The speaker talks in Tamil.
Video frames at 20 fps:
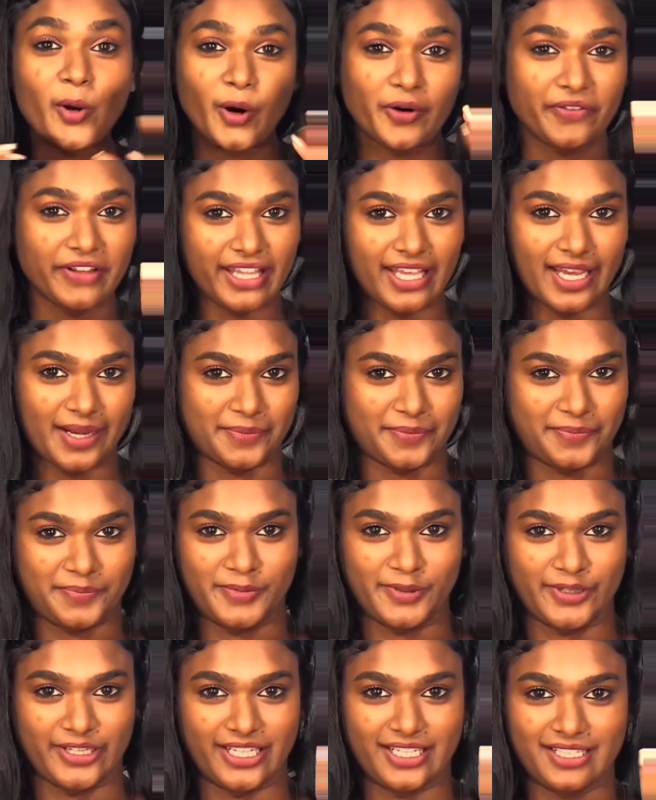கோவைக்காய்
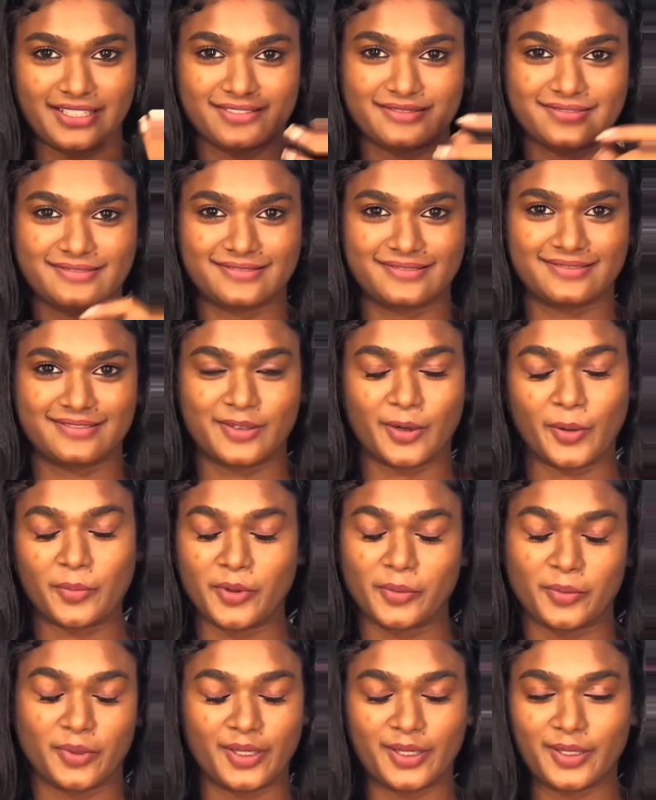பொரியல்
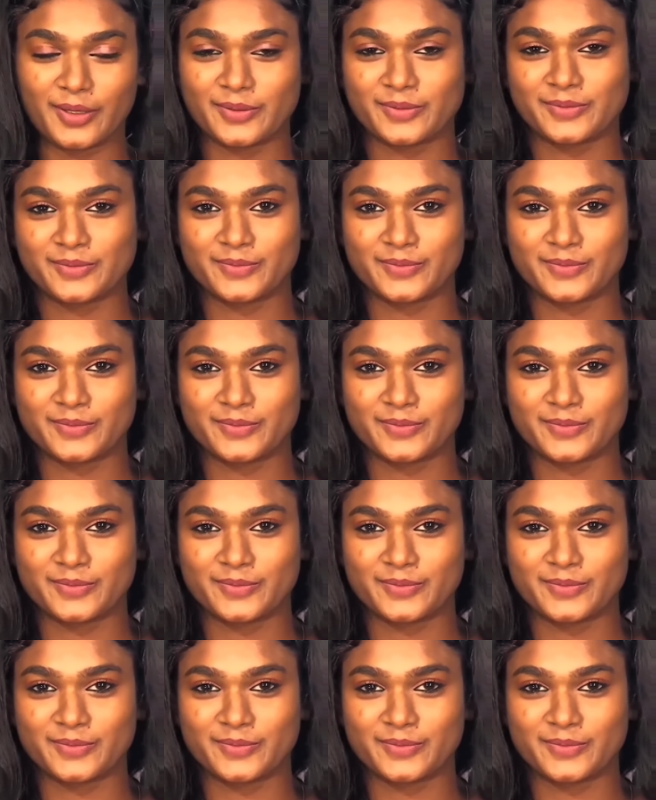ரொம்ப பிடிக்கும்